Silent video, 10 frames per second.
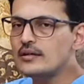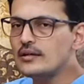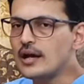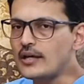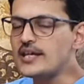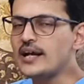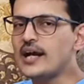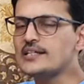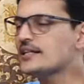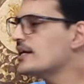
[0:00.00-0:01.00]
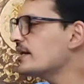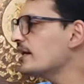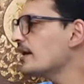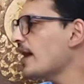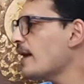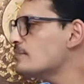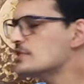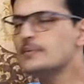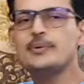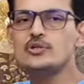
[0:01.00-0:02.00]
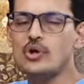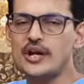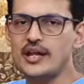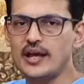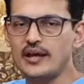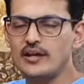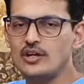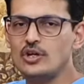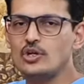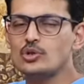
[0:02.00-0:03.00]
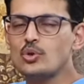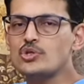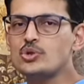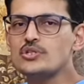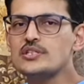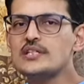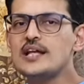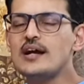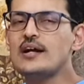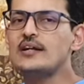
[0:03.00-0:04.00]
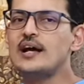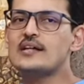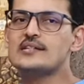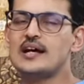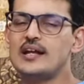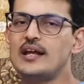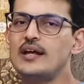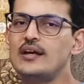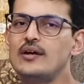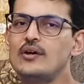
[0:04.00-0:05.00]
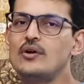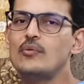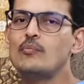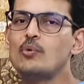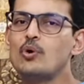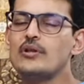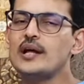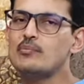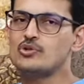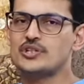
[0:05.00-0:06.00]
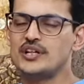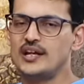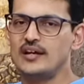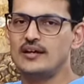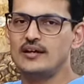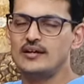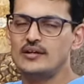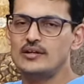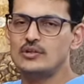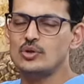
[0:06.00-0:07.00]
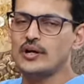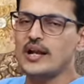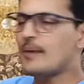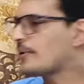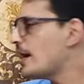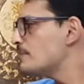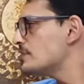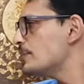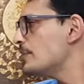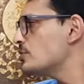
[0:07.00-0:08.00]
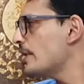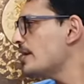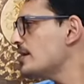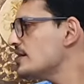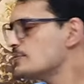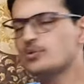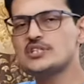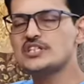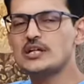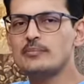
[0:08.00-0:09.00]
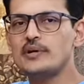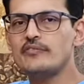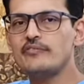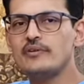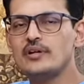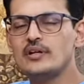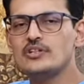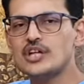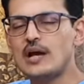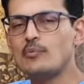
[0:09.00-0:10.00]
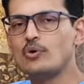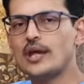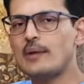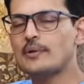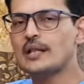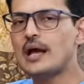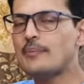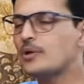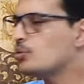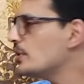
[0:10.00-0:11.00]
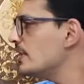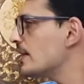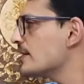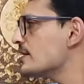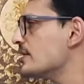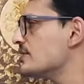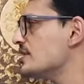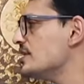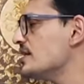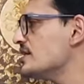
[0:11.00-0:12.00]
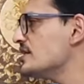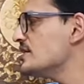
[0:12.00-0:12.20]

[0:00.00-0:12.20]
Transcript: हाँ ये कहा जाता है कि अगर एम सी पी ज्वाइंट है तो इसको सीधा करना आसान है मोड़ना मुश्किल है तो अगर आपका एम सी पी ज्वाइंट इस पोजीशन में जाम हो गया मतलब आपकी उंगली अगर सीधी की सीधी